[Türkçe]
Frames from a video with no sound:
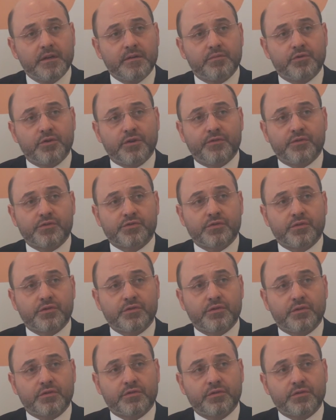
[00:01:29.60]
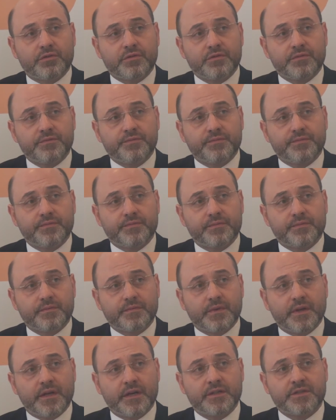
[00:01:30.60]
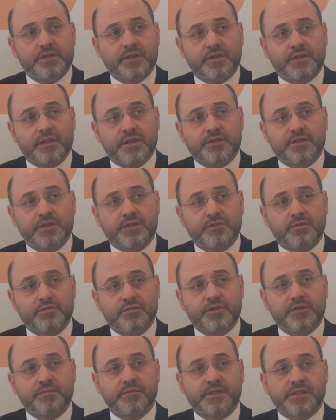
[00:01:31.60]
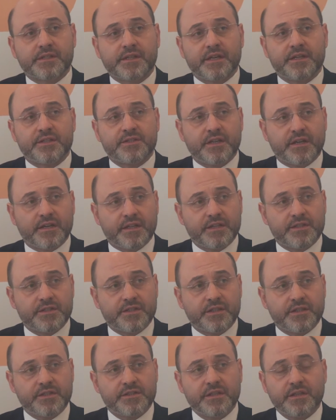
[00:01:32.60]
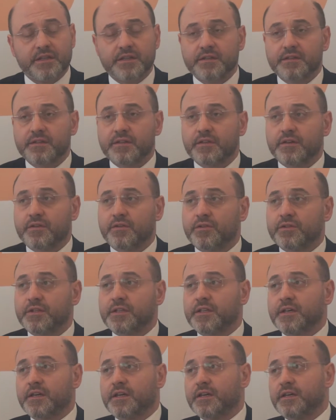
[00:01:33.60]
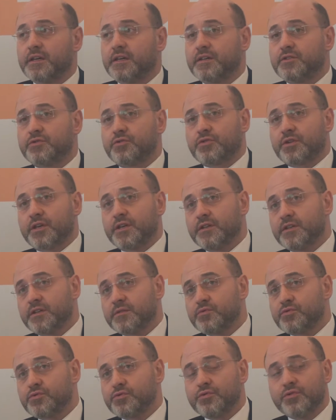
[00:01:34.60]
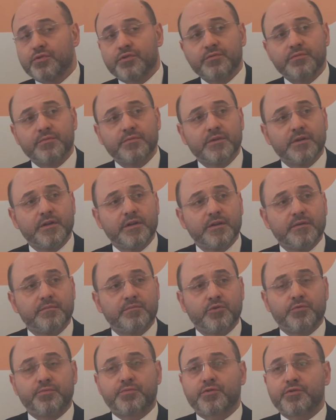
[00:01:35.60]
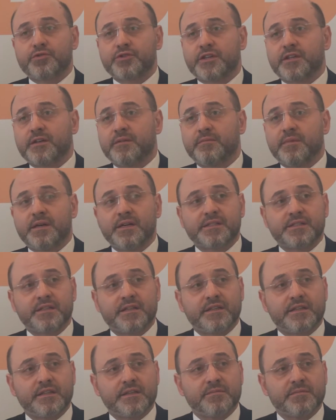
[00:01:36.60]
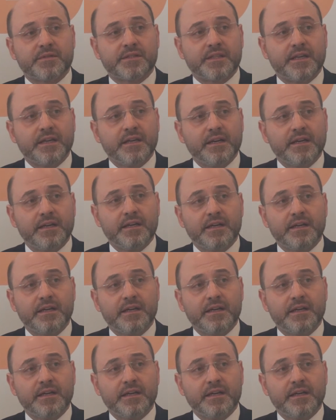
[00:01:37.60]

Profesör Doktor Ercan Taşkın hocamız gerçekleştirecek. Ona da şükranlarımı sunuyorum. Bu projeden bahsettiğimizde